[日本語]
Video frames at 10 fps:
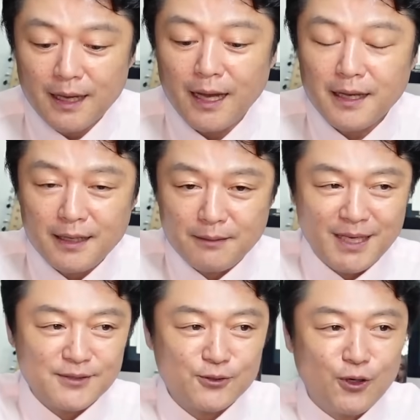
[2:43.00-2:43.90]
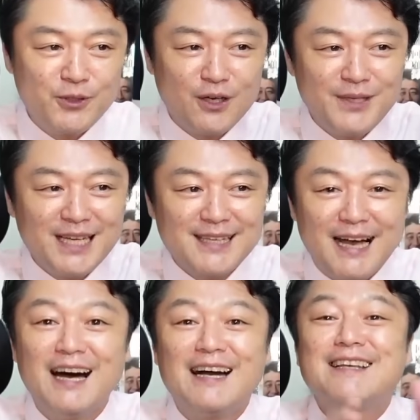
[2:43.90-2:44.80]
はいはい、マスゴミの皆さん、
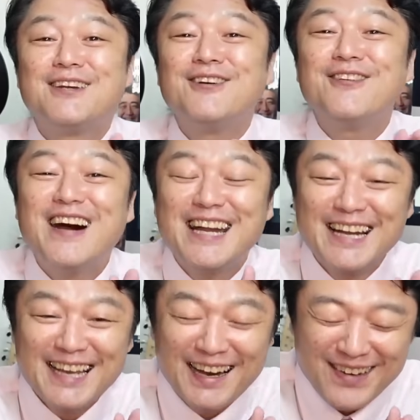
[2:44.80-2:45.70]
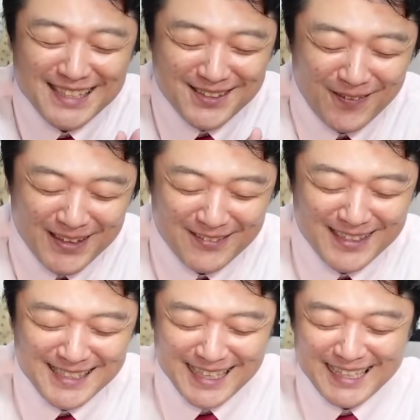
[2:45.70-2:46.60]
今日ばかりはマスコミの
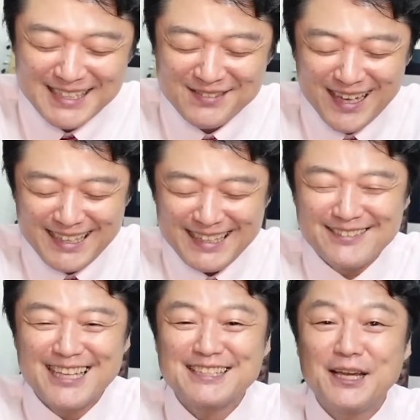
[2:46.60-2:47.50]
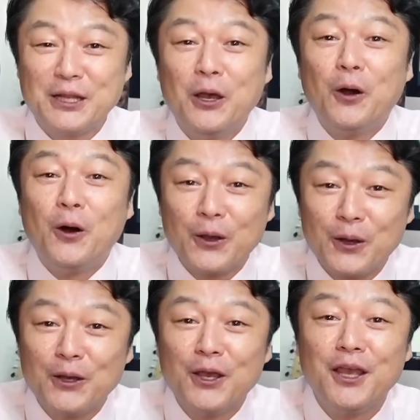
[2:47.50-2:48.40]
皆さん集まってくださいね。おい
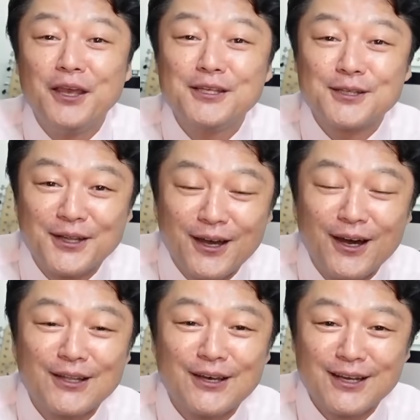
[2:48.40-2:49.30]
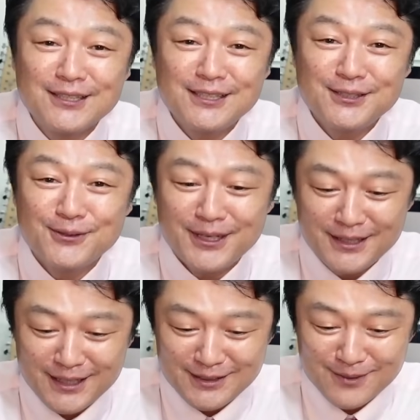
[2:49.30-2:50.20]
ほい、弊社ね、新しい商品
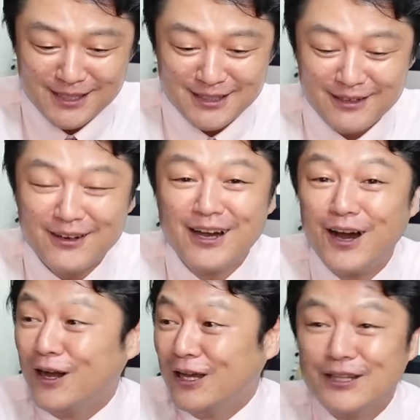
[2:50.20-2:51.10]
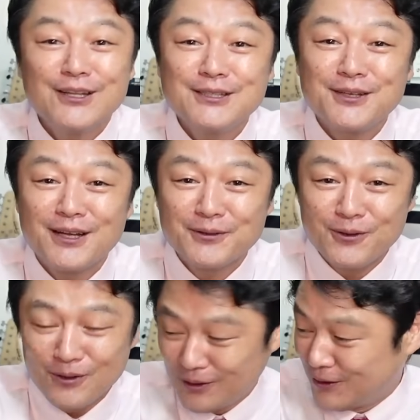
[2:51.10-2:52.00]
出しましたよ。あ、なんでしたら、あの、